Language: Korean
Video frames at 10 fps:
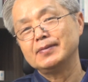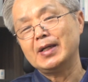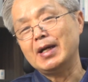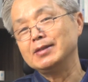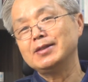
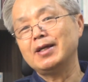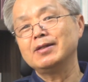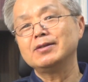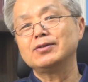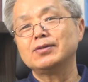아니다
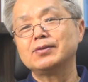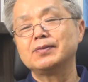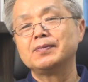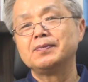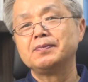이거죠.
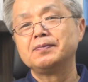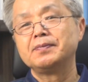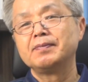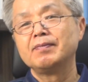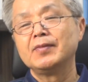
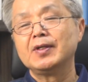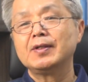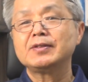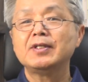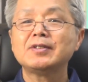
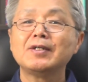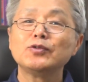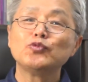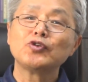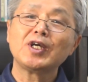그러니까 세상은
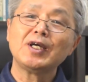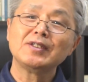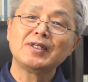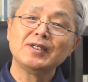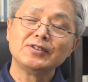두 개가
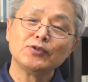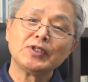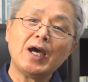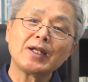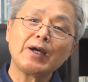있다 했죠.
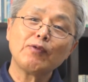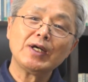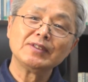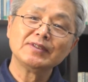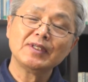나라고
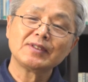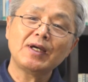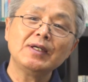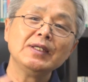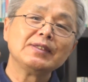하는
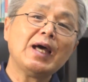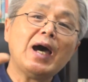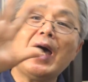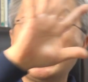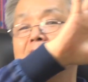세상,
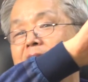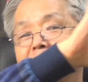나 아닌